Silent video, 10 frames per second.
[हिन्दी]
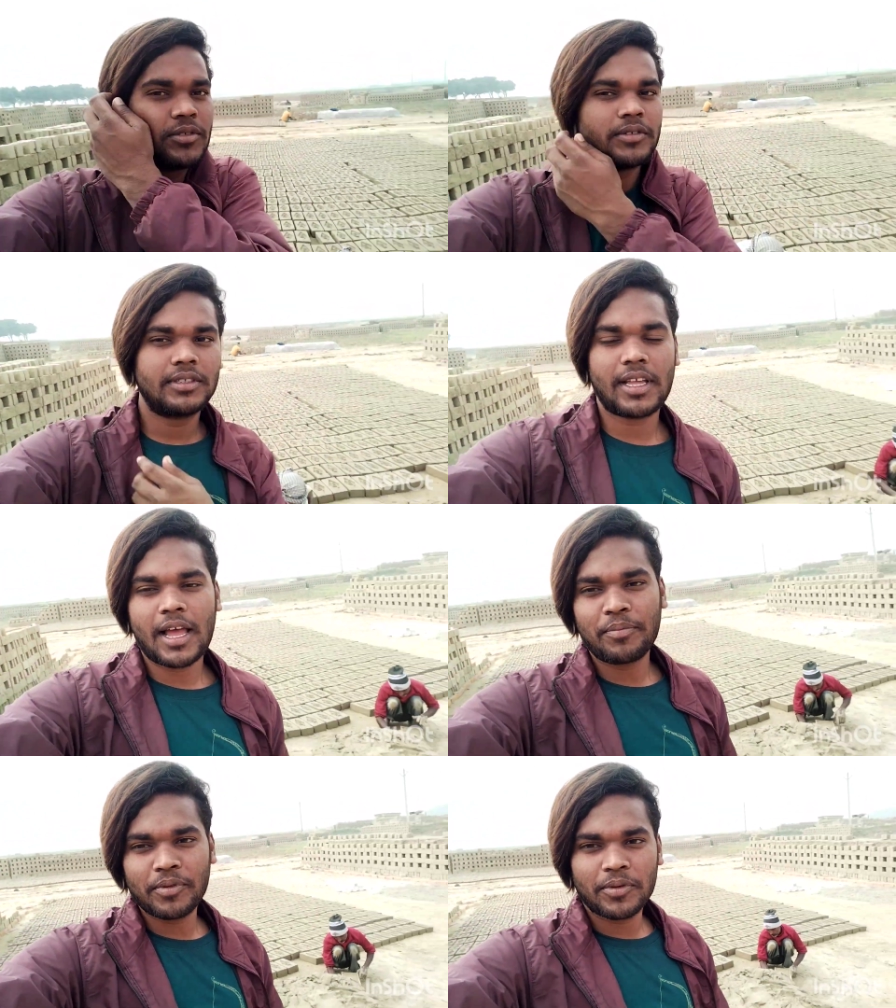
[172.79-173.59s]
तो
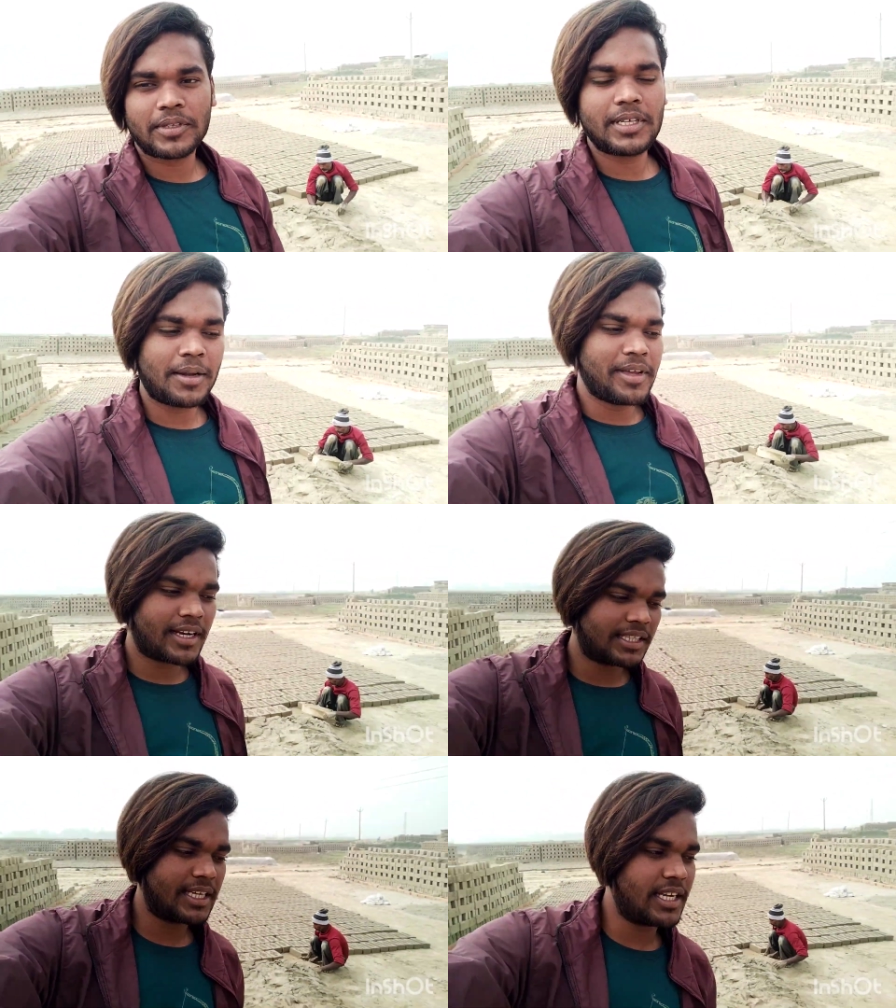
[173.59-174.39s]
आप लोग तो जानवे
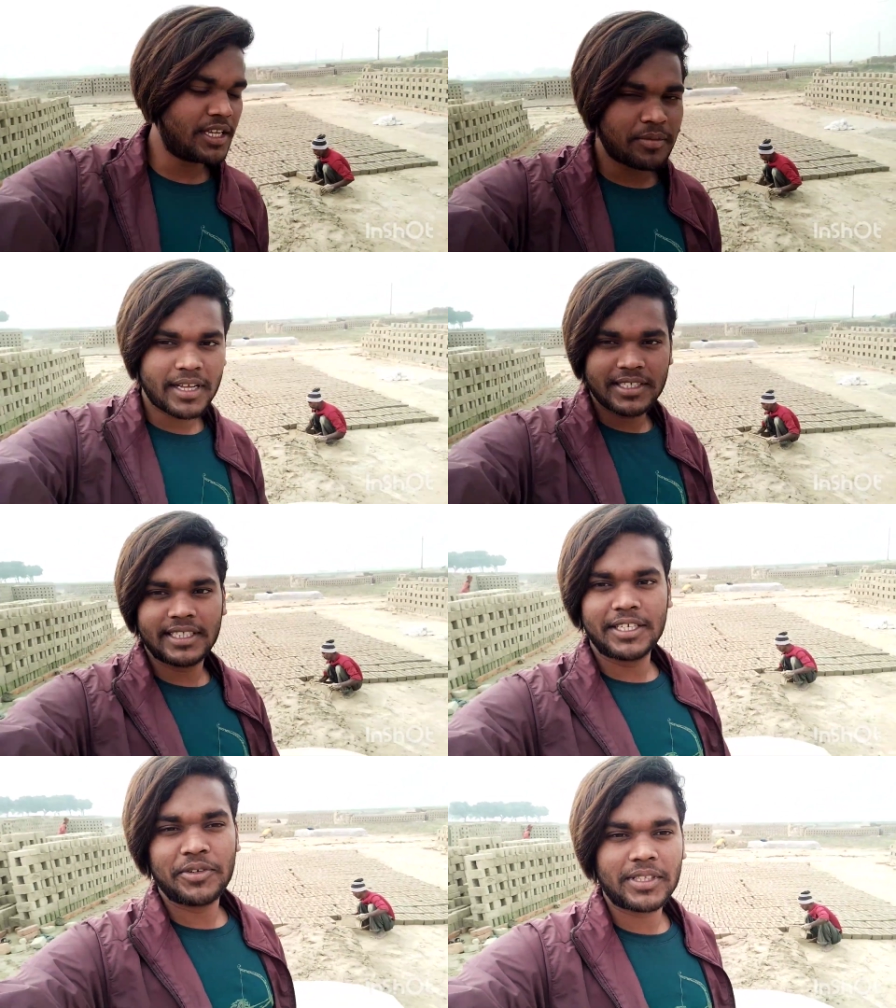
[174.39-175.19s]
करते हैं गरीब का
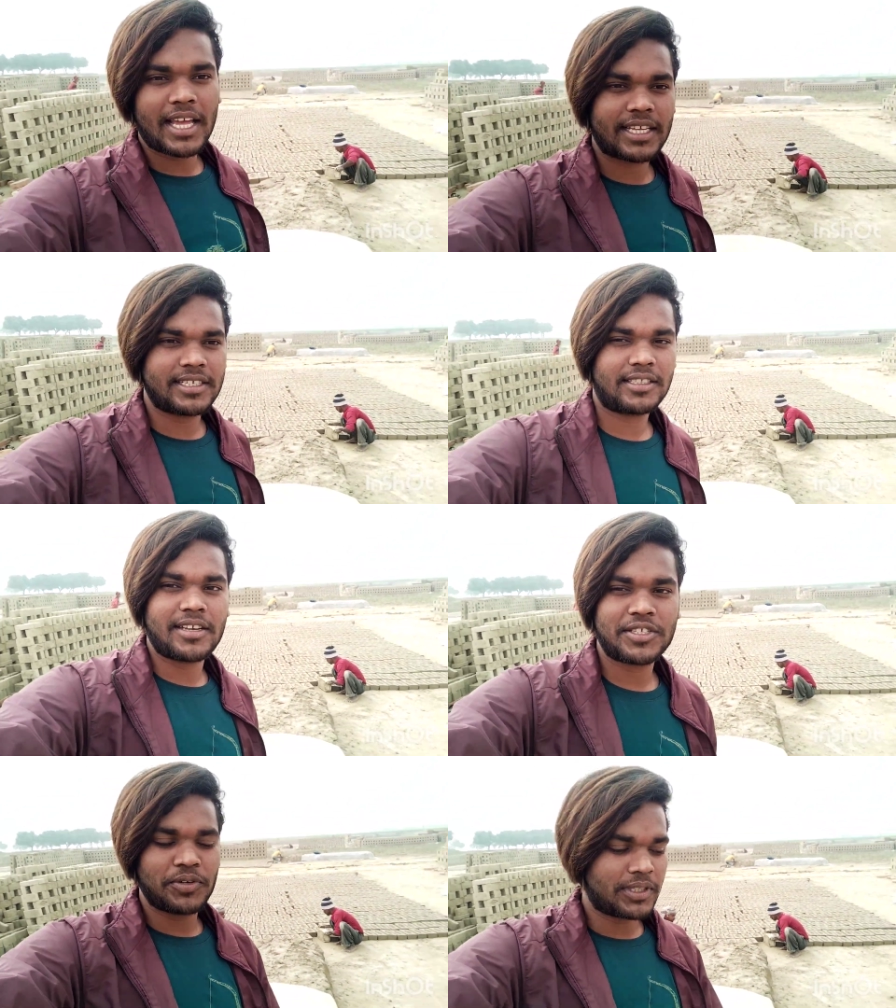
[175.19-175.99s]
ज़िंदगी जो होता है किस
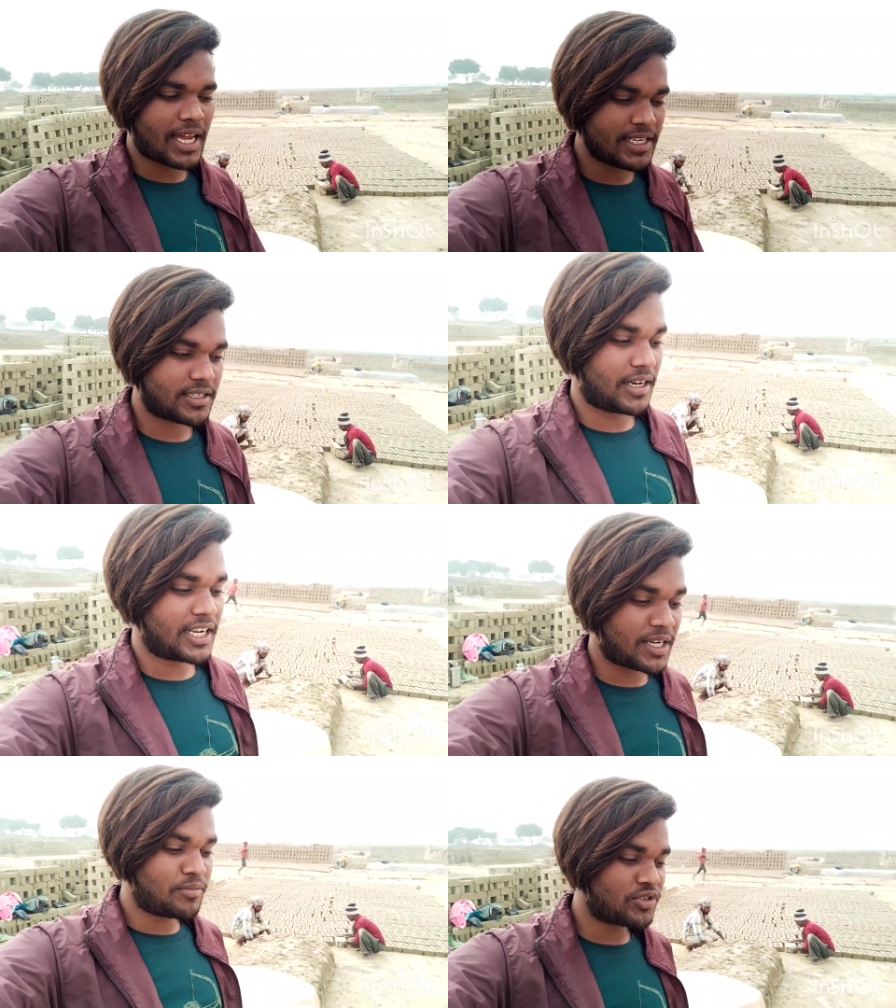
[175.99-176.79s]
तरह से होता है इस
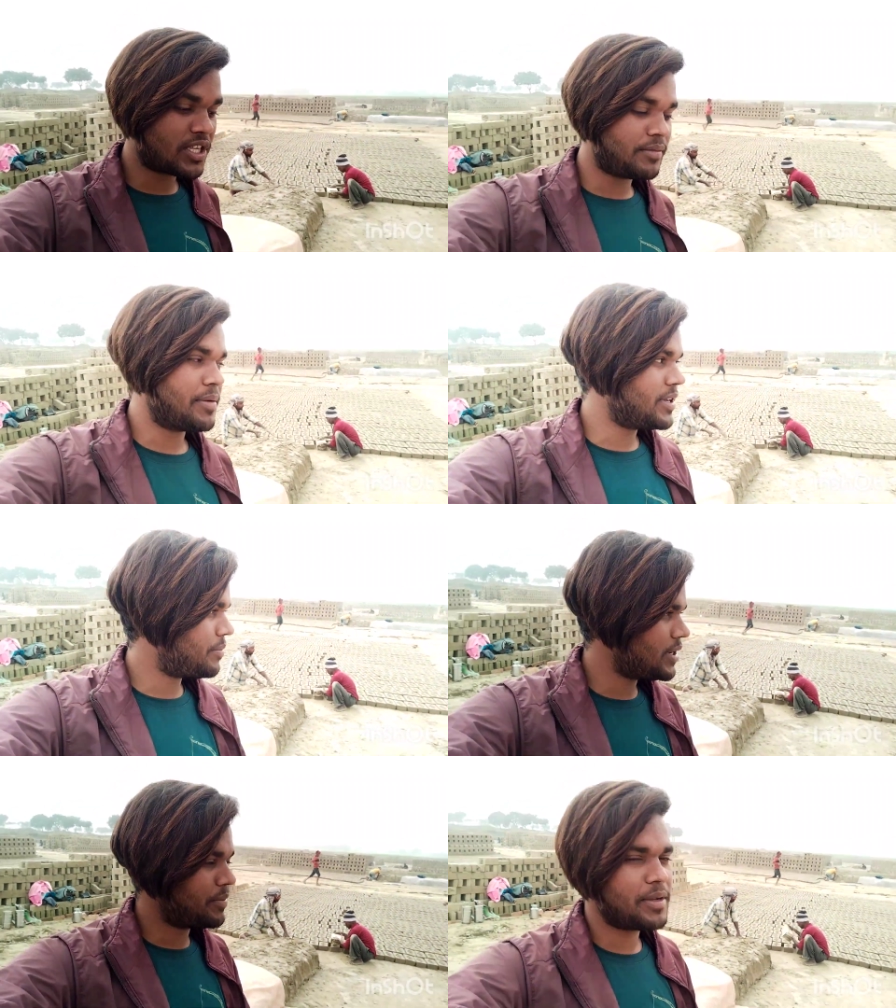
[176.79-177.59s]
ठंड के मौसम में भी
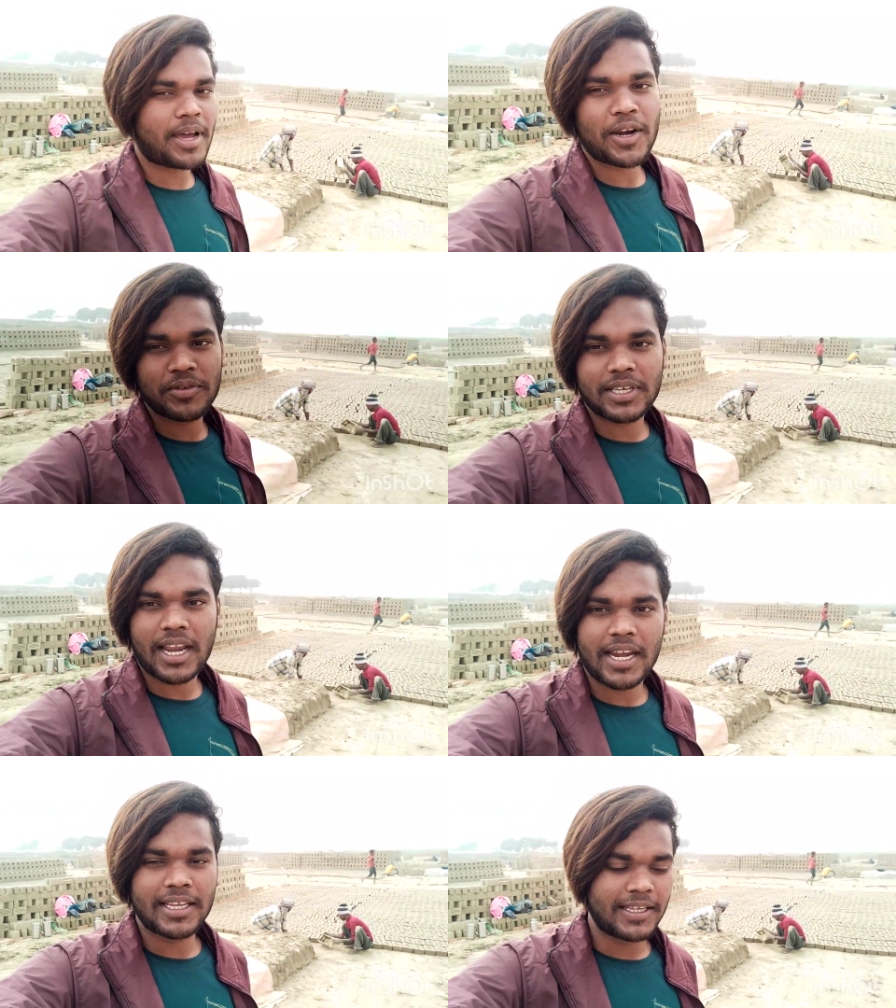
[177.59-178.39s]
अपने परिवार को
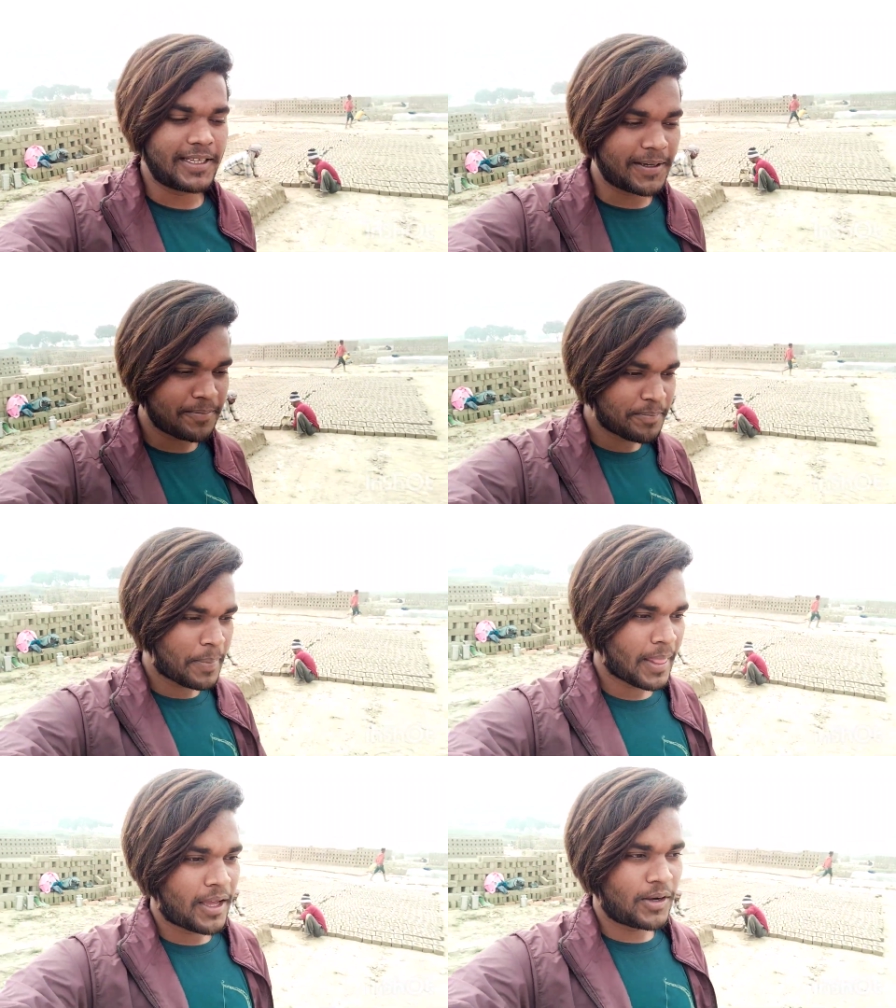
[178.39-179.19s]
चलाने के लिए
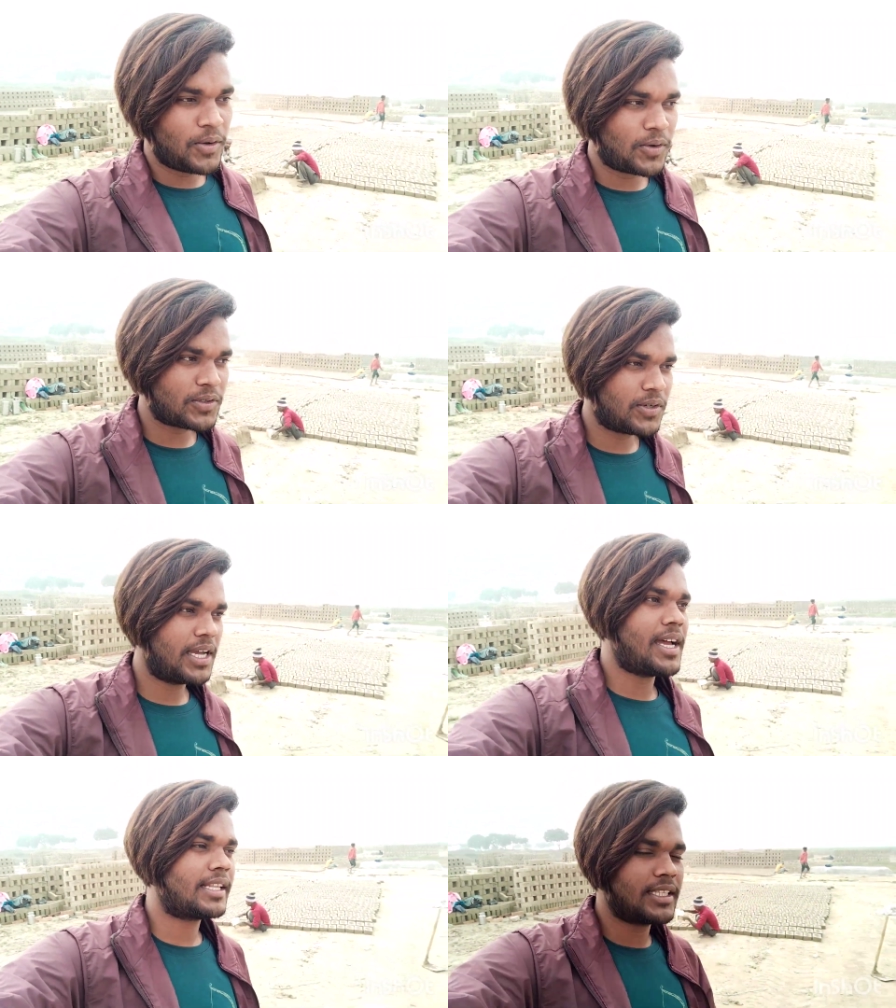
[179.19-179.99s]
लोग जो
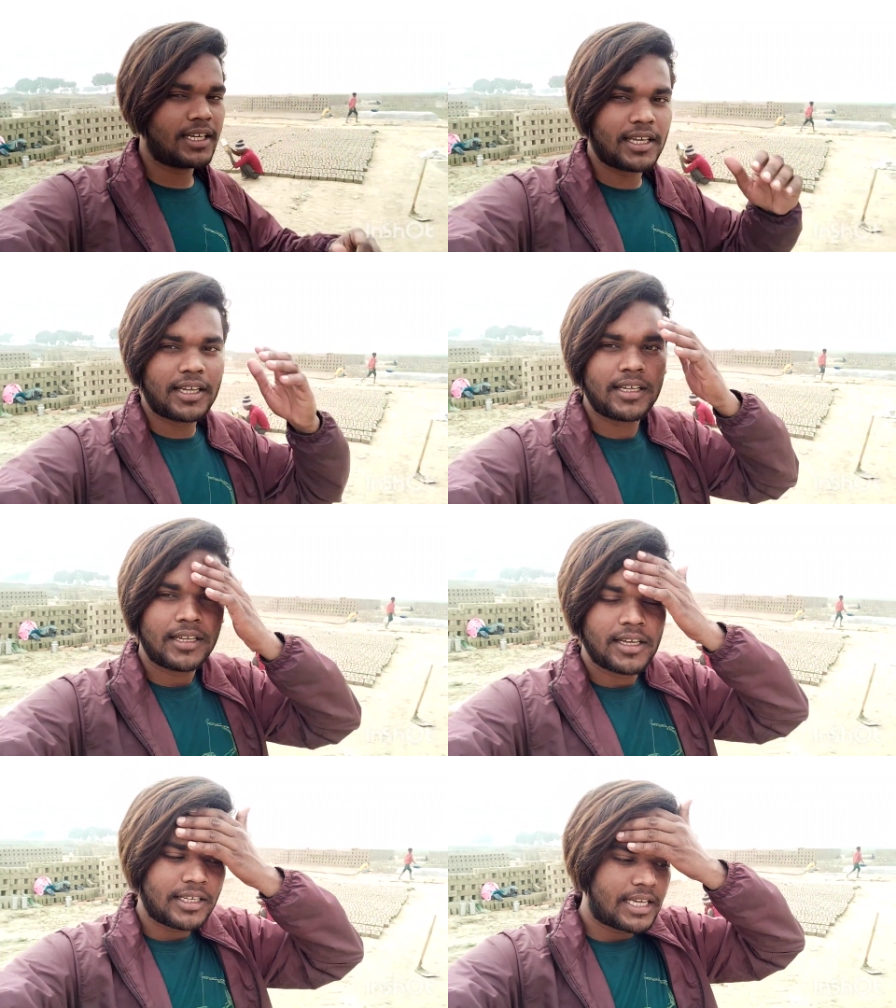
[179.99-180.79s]
है आते हैं
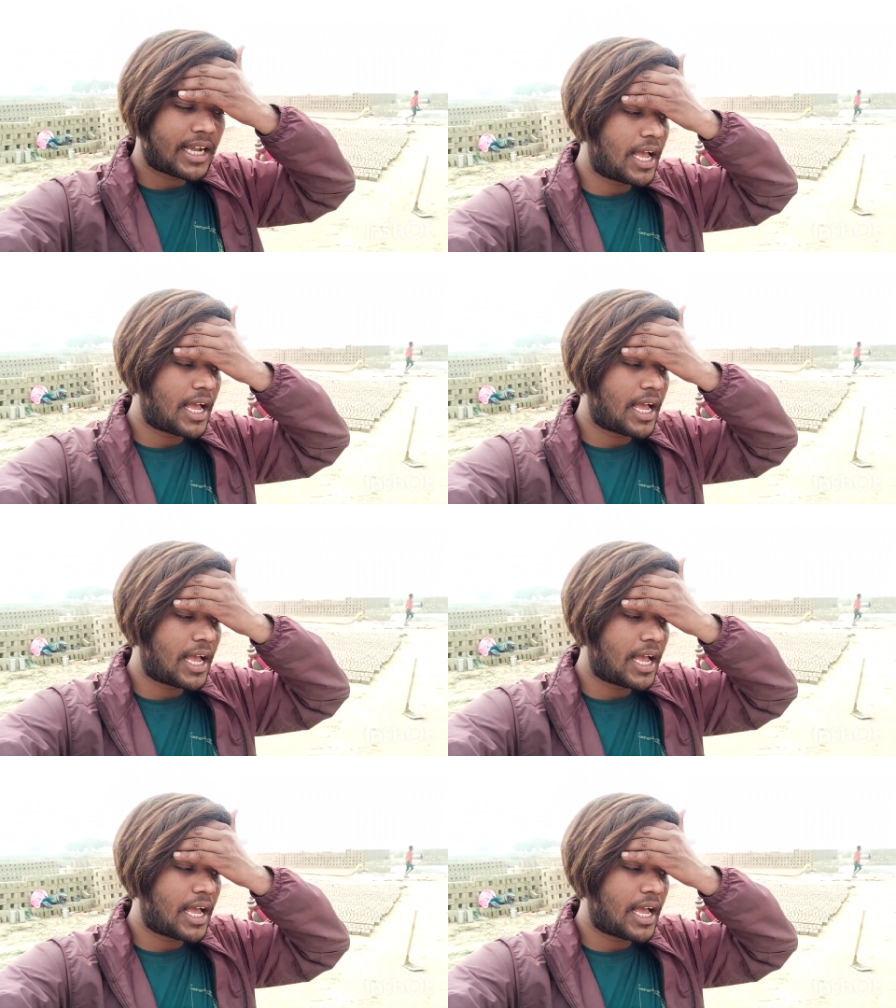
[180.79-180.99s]
ये